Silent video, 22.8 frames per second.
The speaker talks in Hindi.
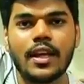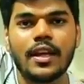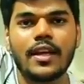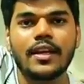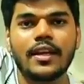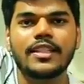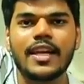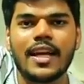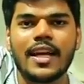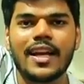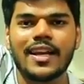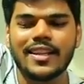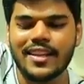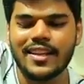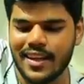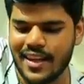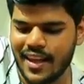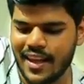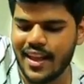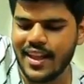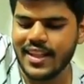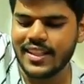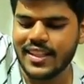तरीके के डिजाइन
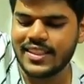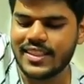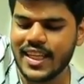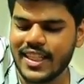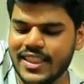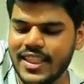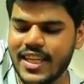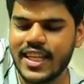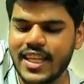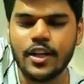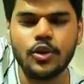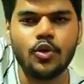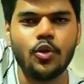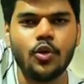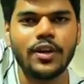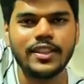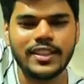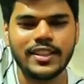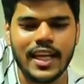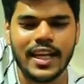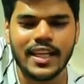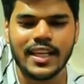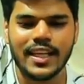आते हैं जैसे कि ये तो
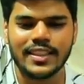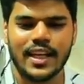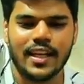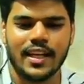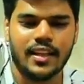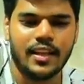हो गई चैन के